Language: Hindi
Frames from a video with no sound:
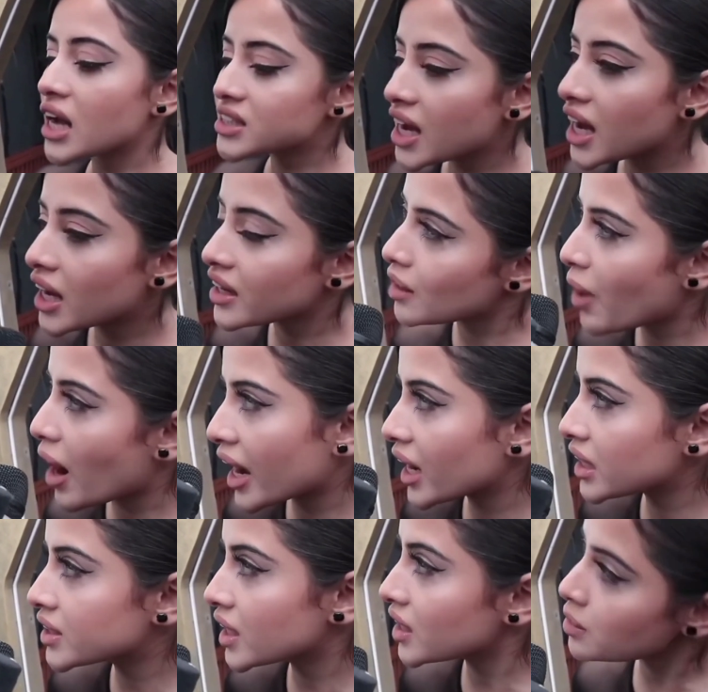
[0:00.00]
अच्छा
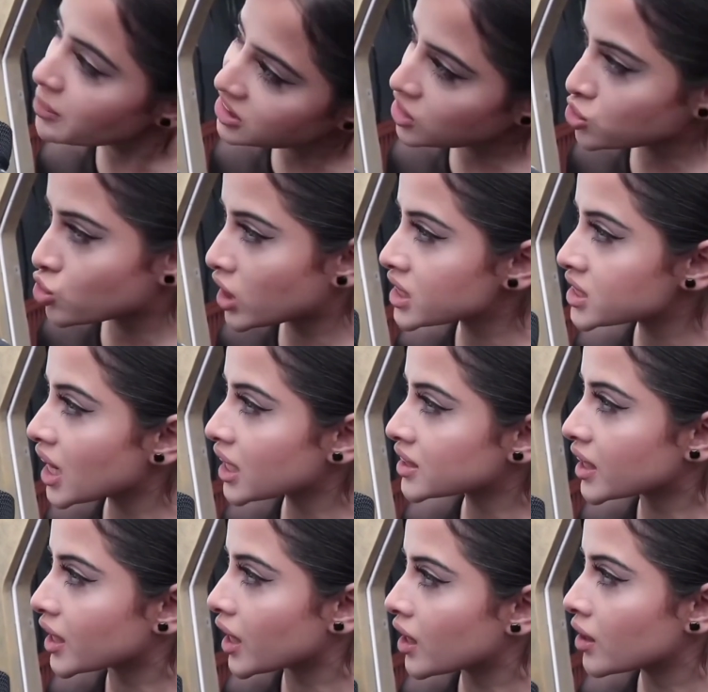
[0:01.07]
रामायण देख के बच्चे सुधर जाते
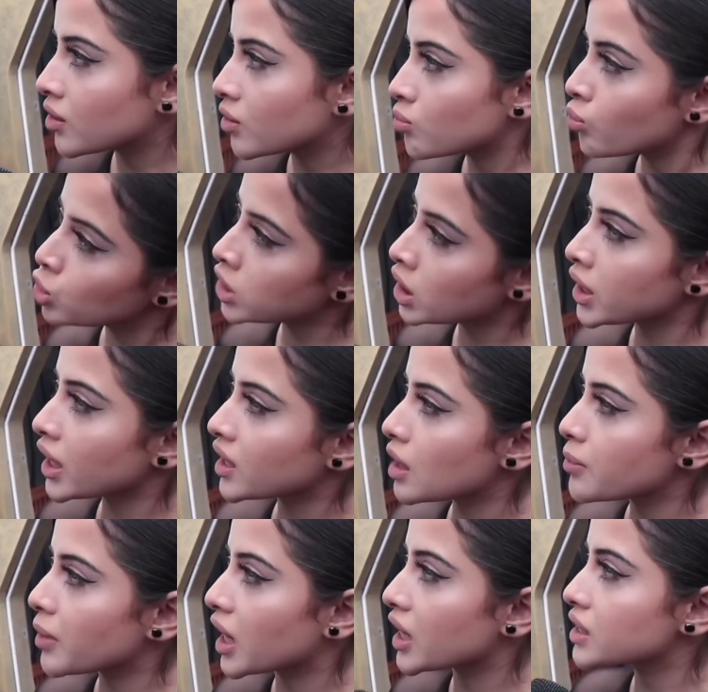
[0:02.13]
हैं मुझे देख के
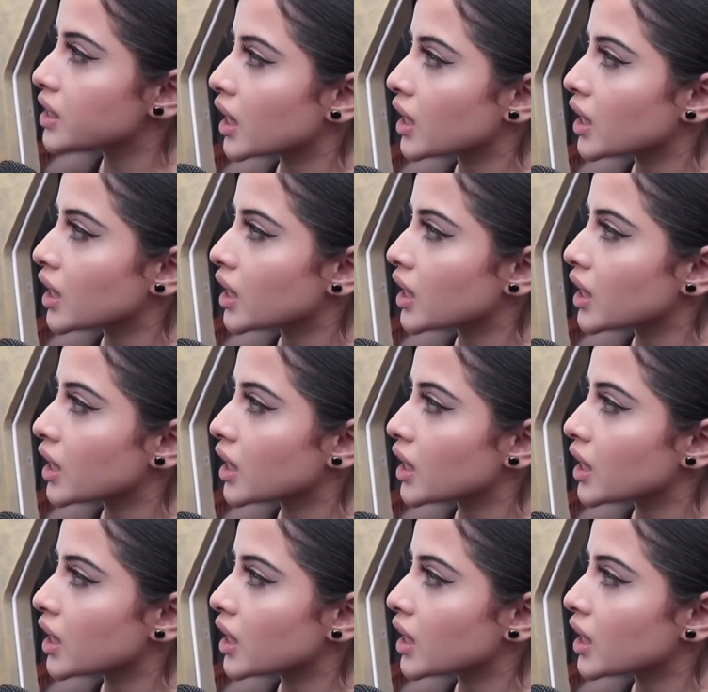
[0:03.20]
बिगड़